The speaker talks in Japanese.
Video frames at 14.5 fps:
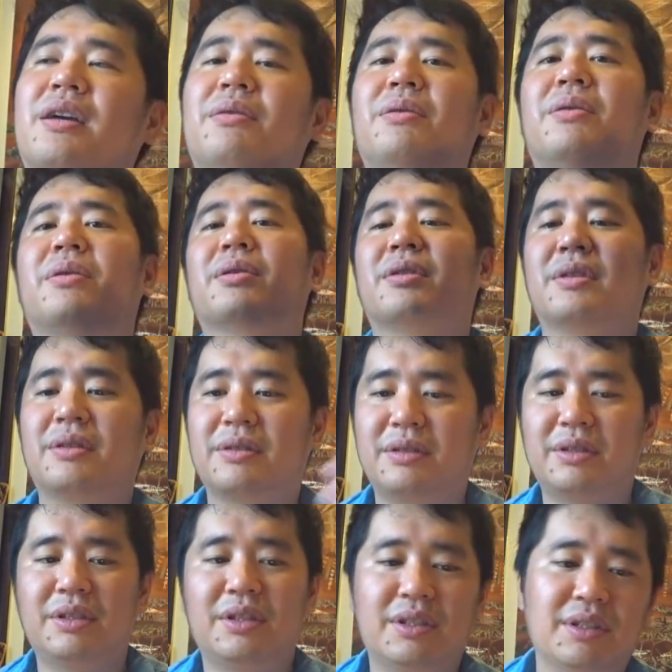こう
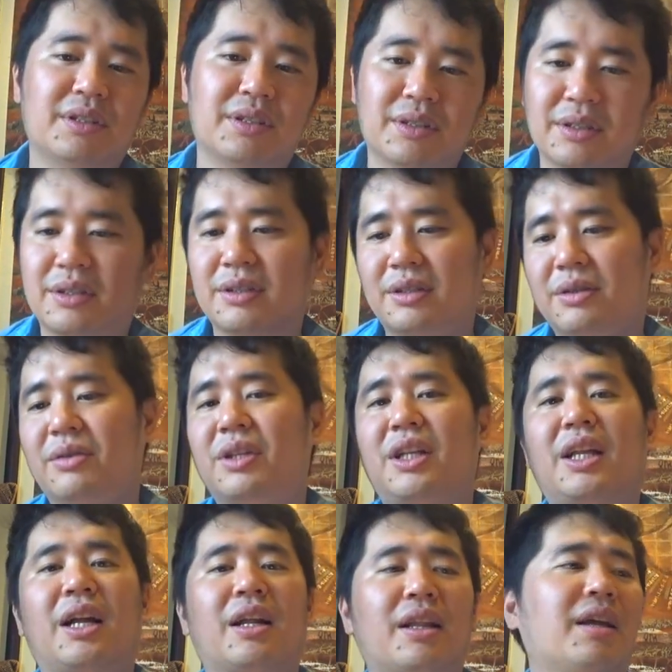クルーズ乗って
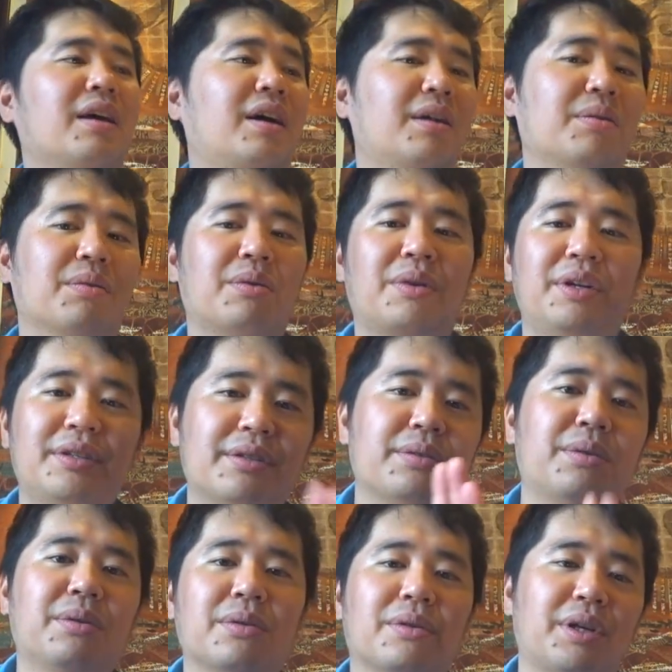たらね、あの
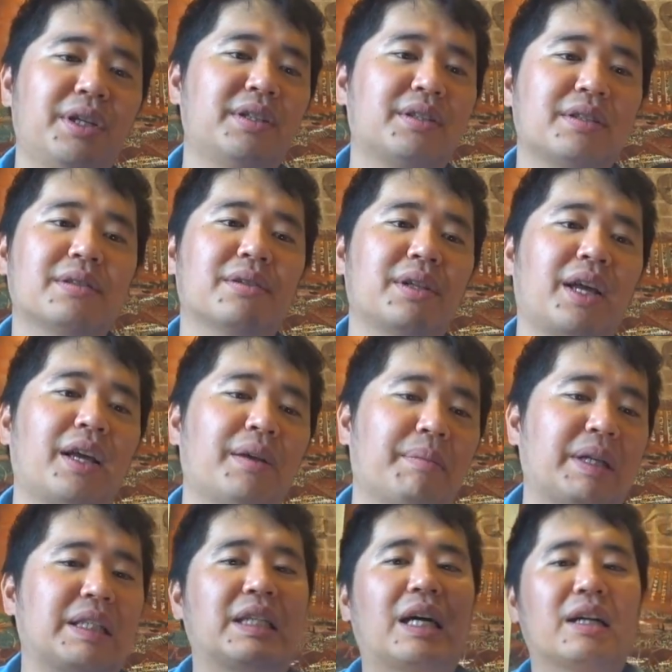ドレスコード必須のね、
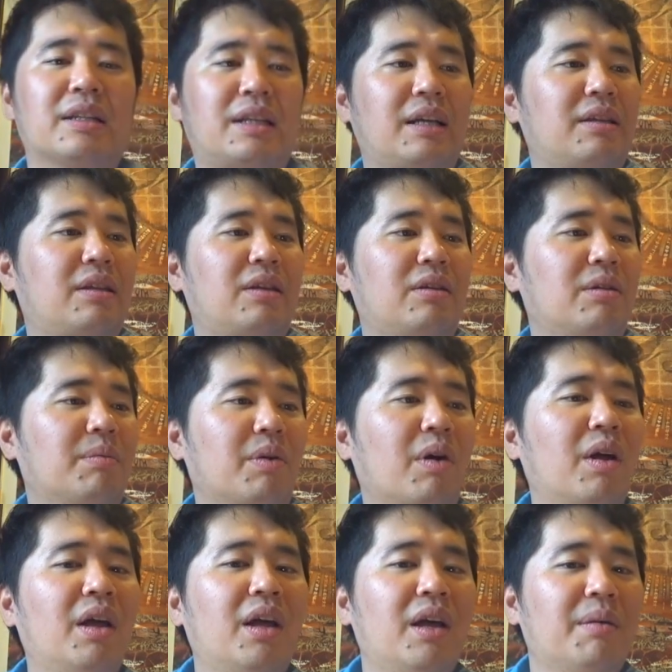まあ、時間帯っていうのも
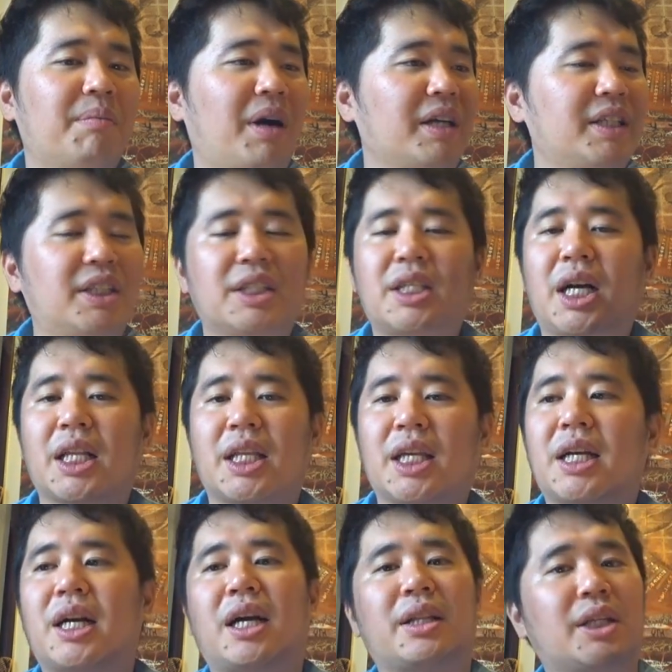まあいっしゅうかんに
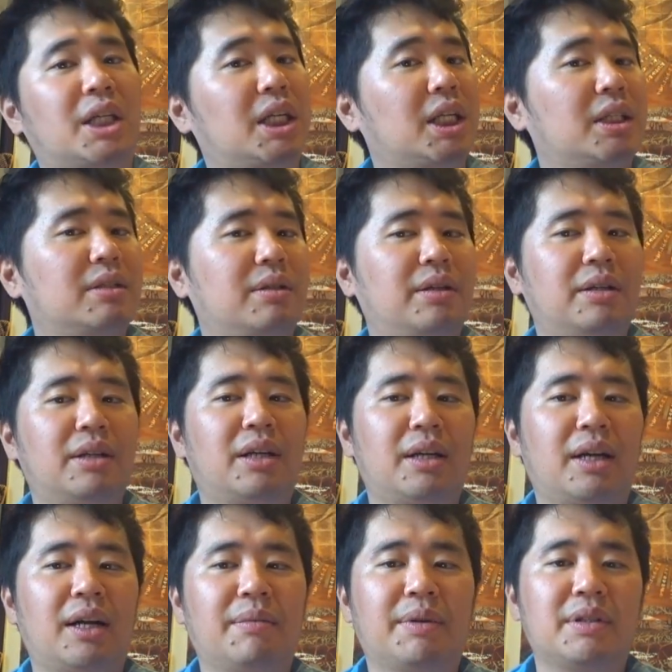いっかいとかね、それぐら
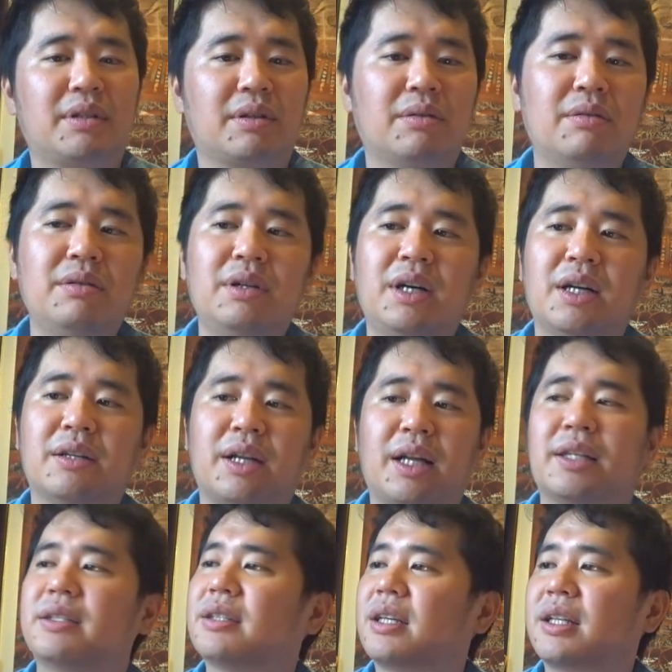いありまして、今回の
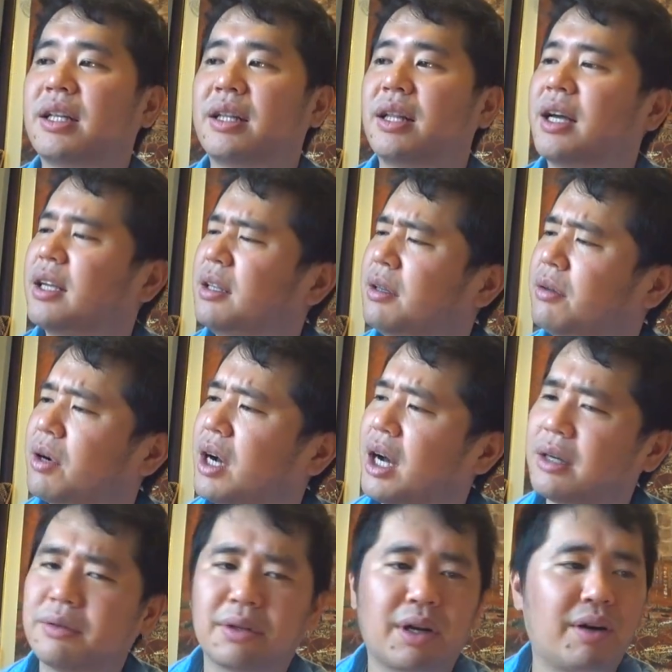やつはねないのか
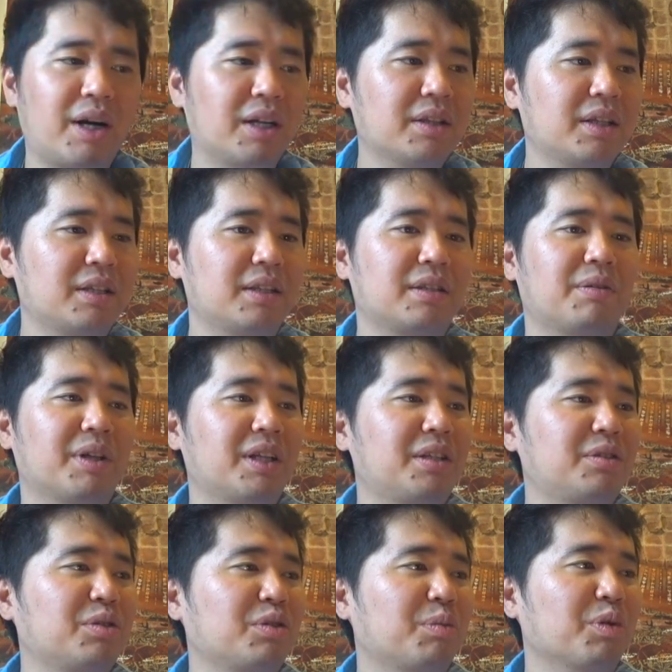あるのか分かんないんですけど、私
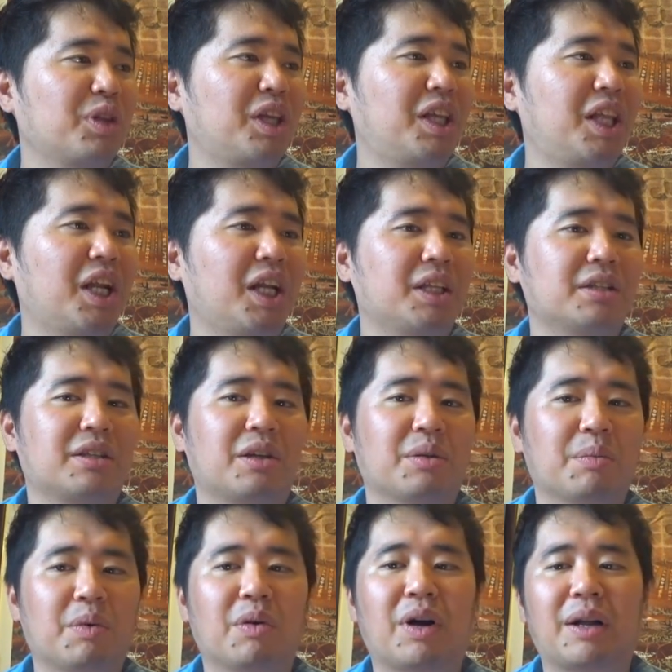はちょっと持ってきてないんですけ
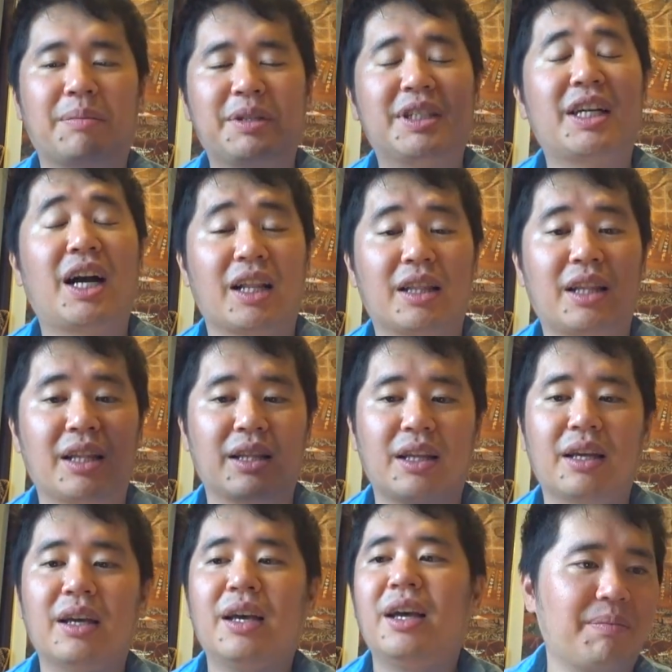ども、あの短かったん
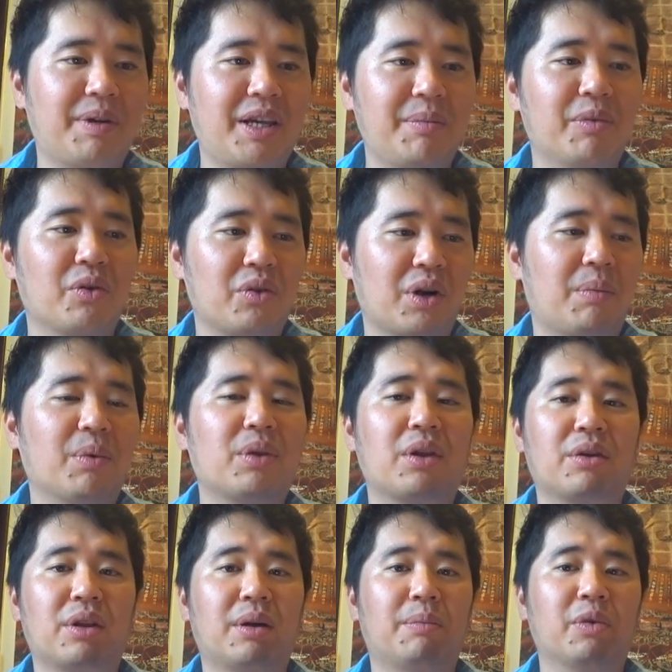で着物とか持って
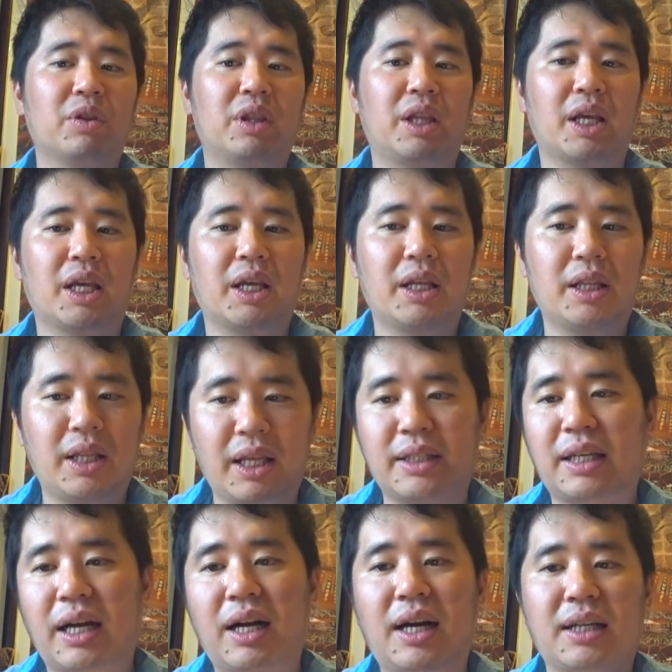る人は持ってね
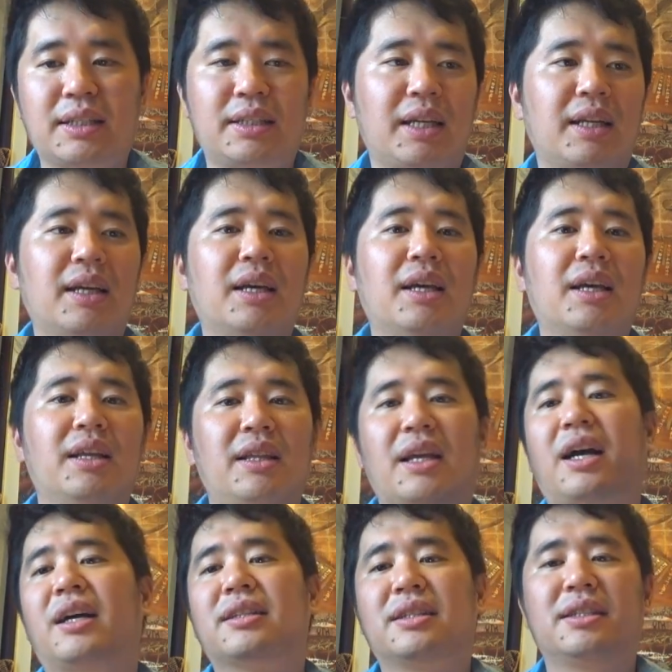参加してって
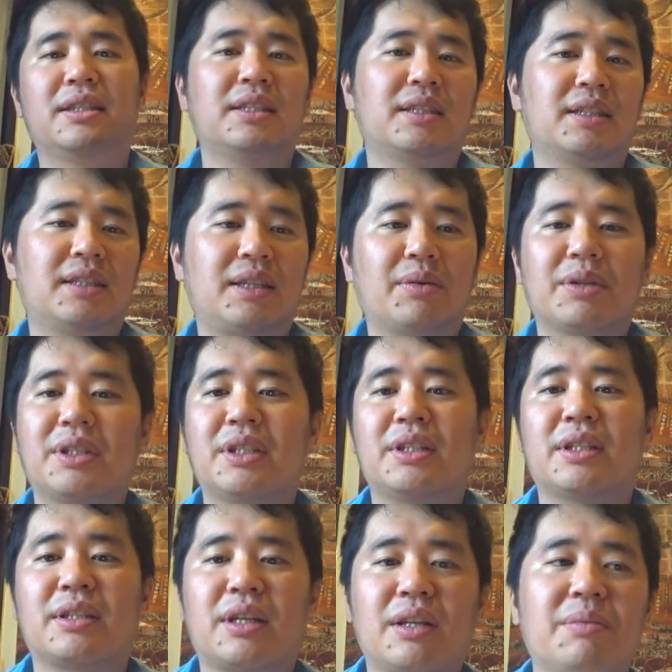感じにしてほしいん
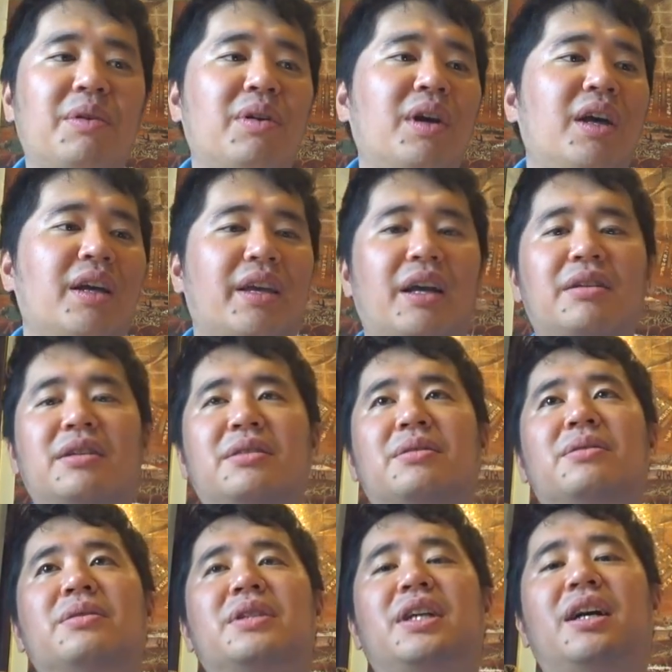ですけども、逆にそ
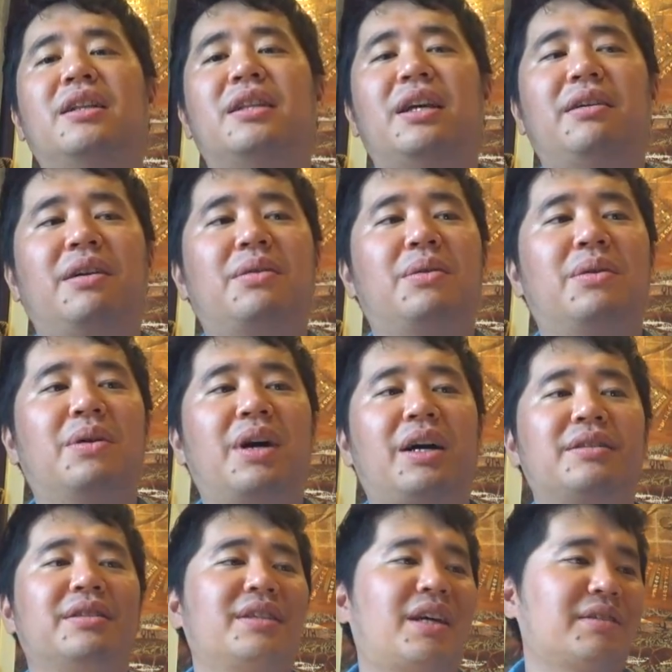の時間帯はこう
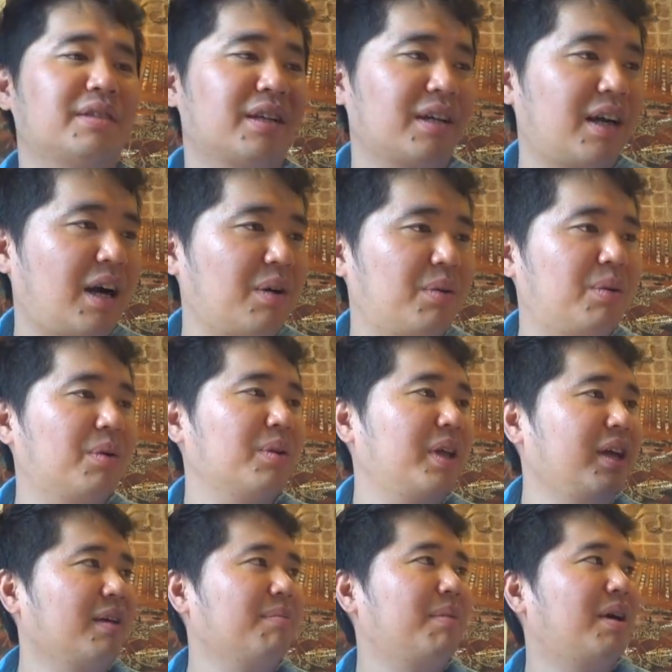カルジュアルな格好
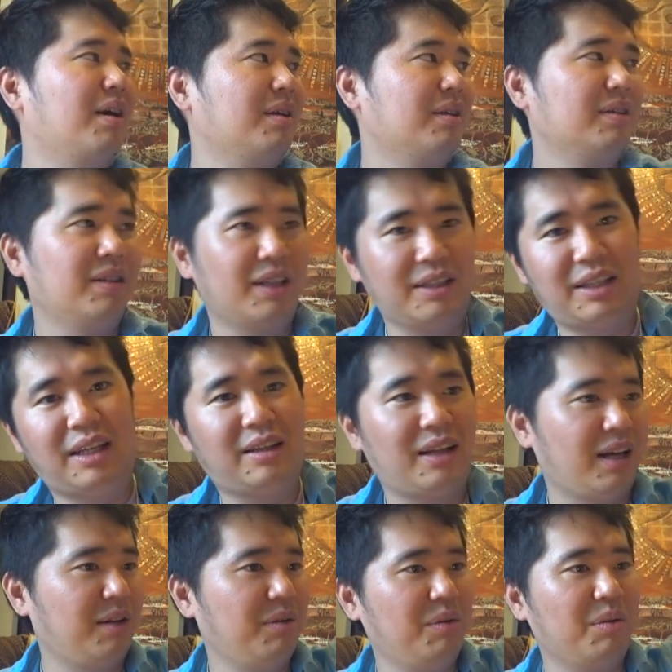でまあね船
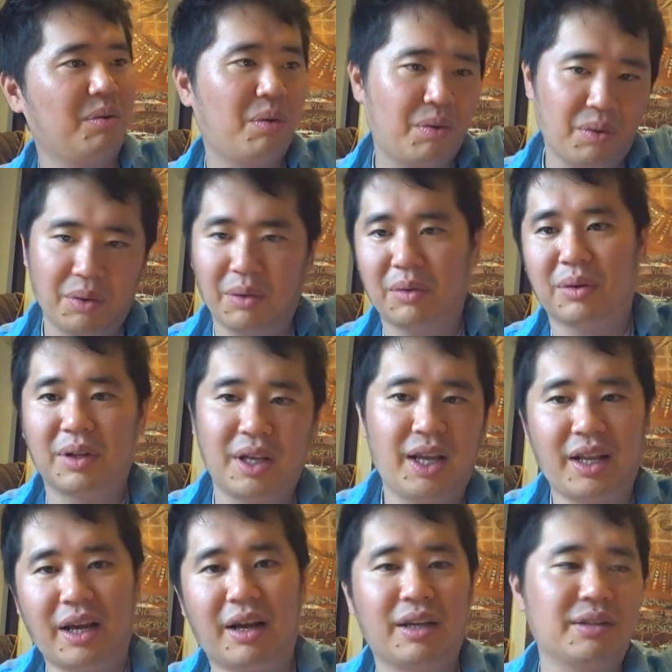内のここの
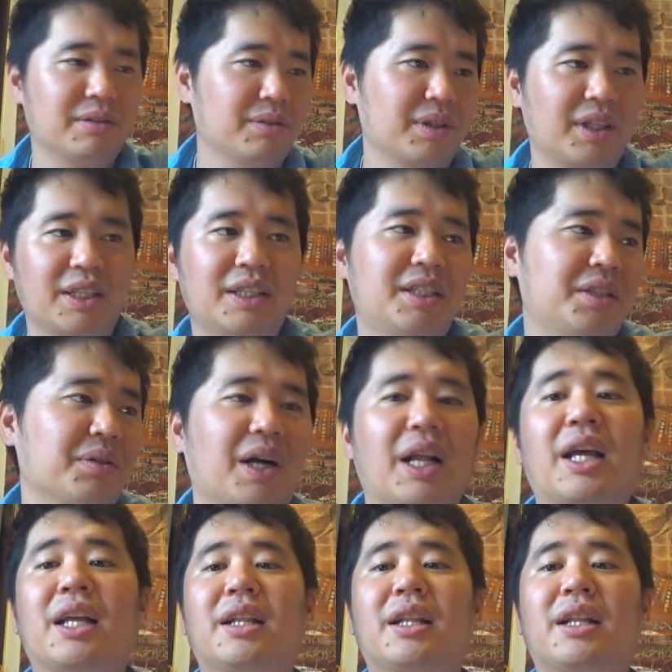エリア行くの禁止とかね、